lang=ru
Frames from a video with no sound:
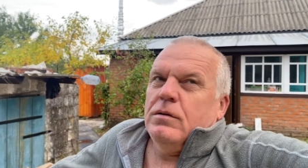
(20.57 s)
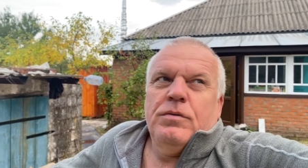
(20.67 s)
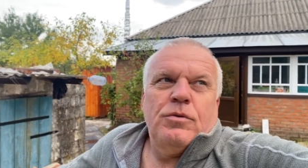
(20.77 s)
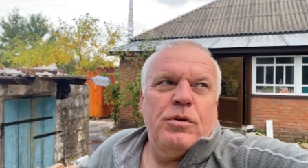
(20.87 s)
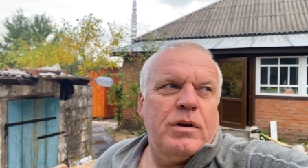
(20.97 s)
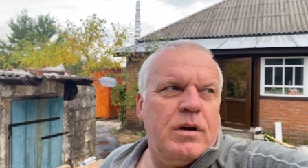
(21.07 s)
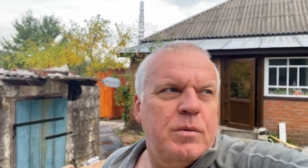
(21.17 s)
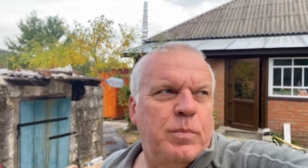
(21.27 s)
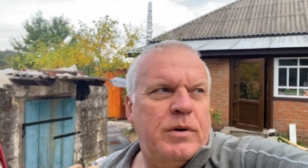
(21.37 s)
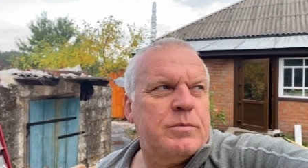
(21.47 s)
Вроде как и
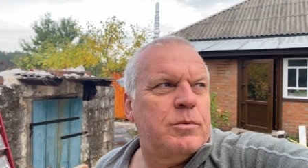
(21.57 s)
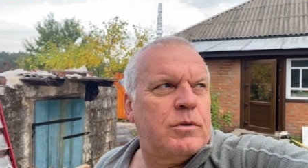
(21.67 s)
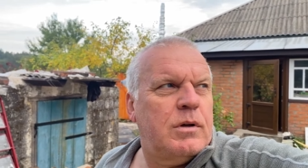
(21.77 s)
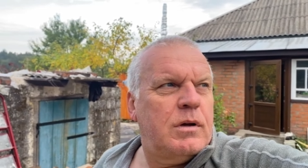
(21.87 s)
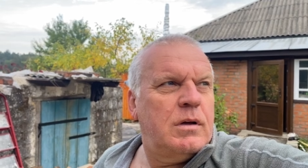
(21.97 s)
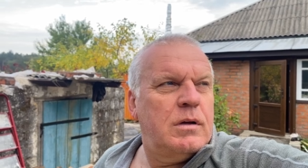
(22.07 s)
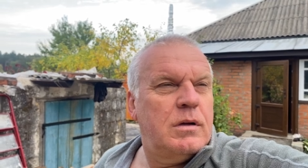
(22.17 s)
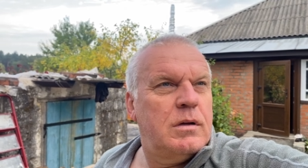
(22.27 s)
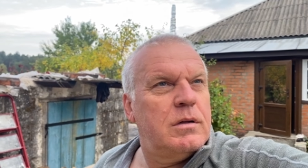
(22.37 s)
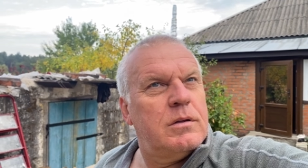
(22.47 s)
пасмурно,
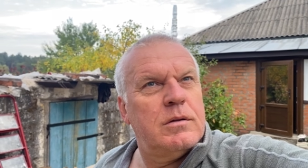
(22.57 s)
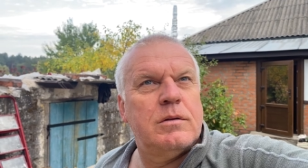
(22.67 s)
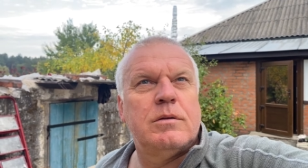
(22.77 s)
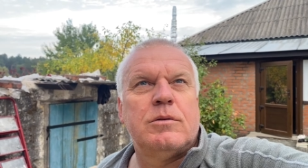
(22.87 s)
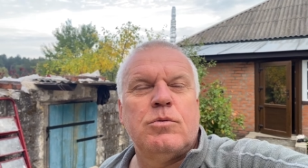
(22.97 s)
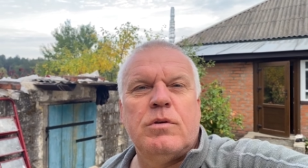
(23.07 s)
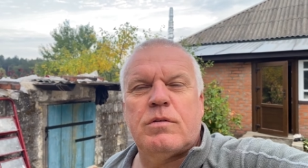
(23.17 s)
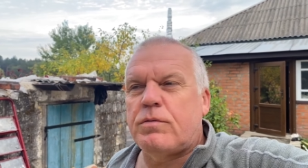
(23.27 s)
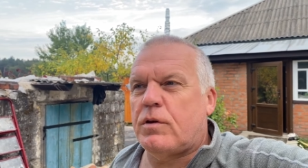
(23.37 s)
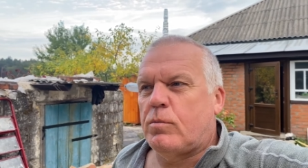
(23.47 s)
но не
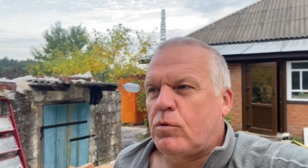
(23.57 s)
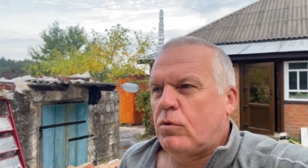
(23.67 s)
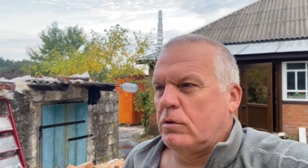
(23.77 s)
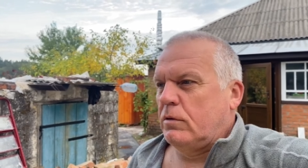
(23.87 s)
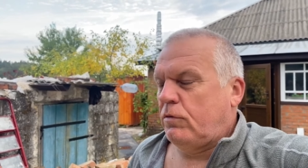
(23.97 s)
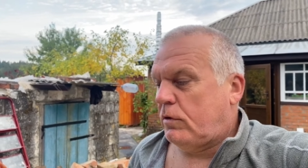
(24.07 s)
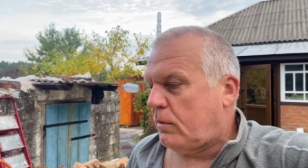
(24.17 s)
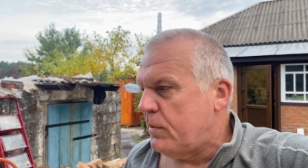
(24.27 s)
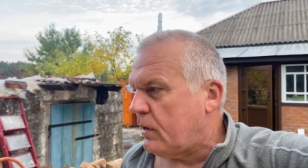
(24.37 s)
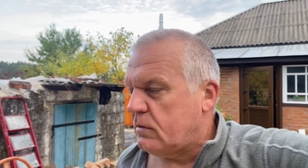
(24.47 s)
совсем холодно. Вчера,
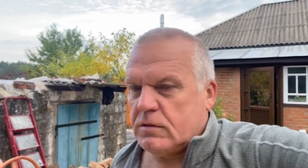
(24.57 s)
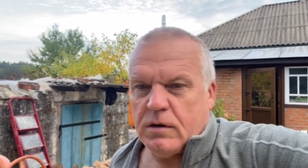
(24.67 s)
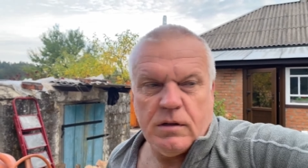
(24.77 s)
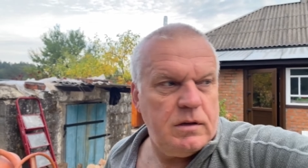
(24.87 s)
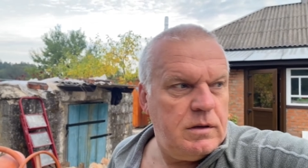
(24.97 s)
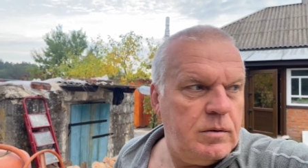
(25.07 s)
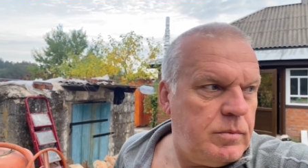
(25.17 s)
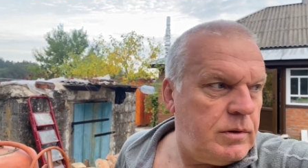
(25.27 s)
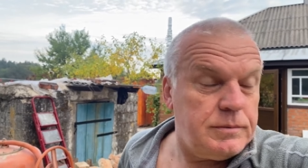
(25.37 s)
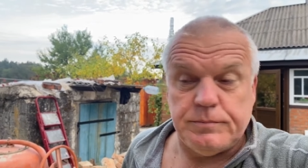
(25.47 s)
мне кажется, холоднее
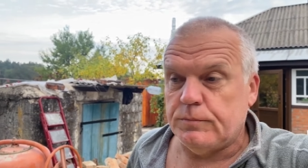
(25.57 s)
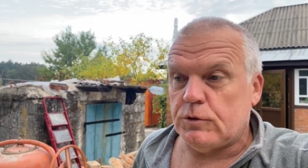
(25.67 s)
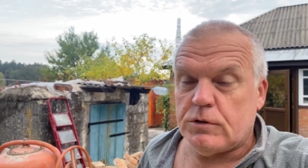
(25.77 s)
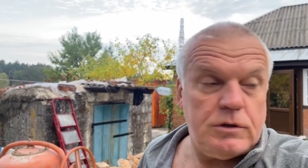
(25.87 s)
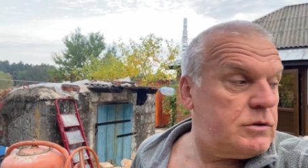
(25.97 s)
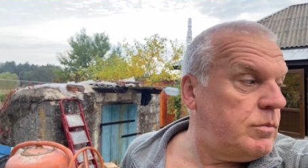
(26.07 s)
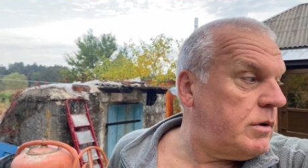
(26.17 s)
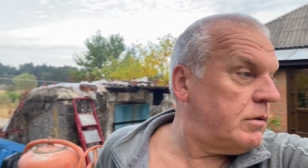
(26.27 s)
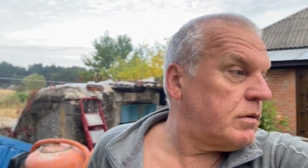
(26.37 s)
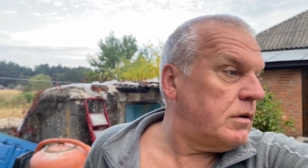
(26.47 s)
было. Может, я
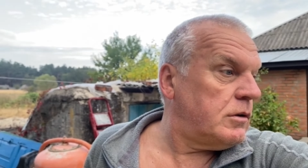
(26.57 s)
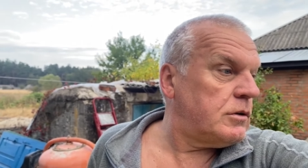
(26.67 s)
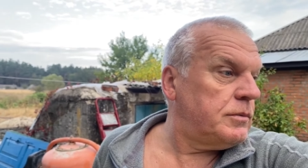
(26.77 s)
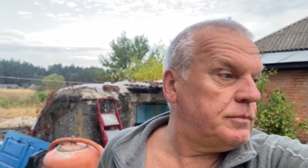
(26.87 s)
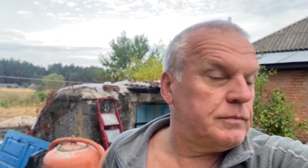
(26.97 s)
ошибаюсь, конечно.